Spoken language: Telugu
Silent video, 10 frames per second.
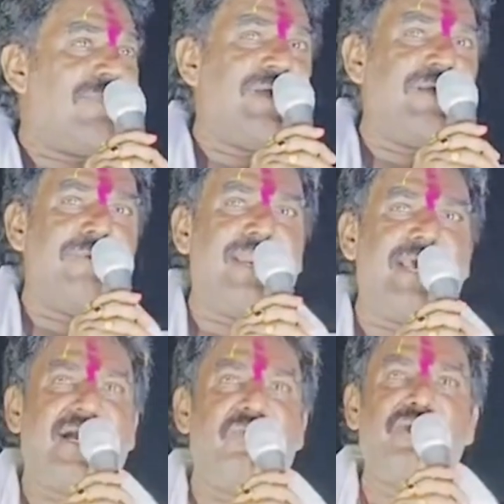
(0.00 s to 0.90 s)
తర్వాత ఏం
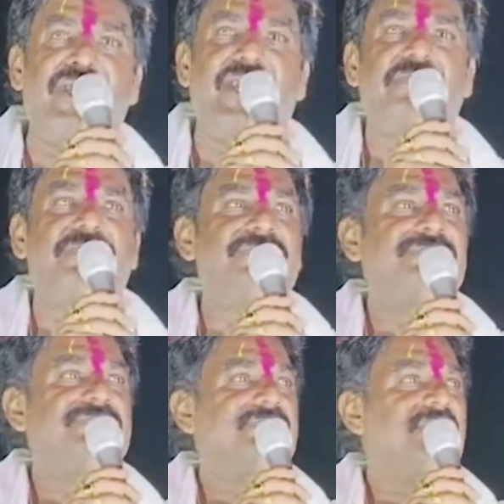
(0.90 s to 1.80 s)
జరగబోతుందో
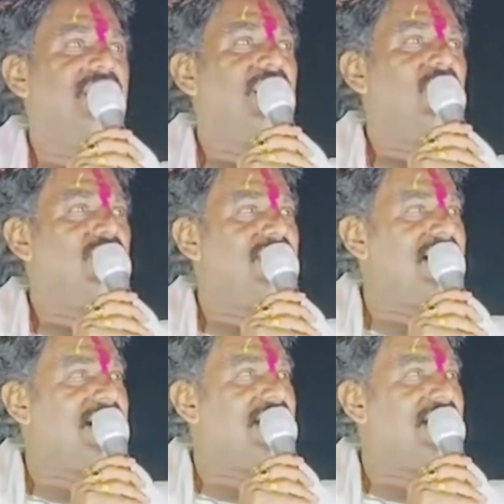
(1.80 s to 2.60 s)
సీఈఓ ముఖేష్ కుమార్ మీనా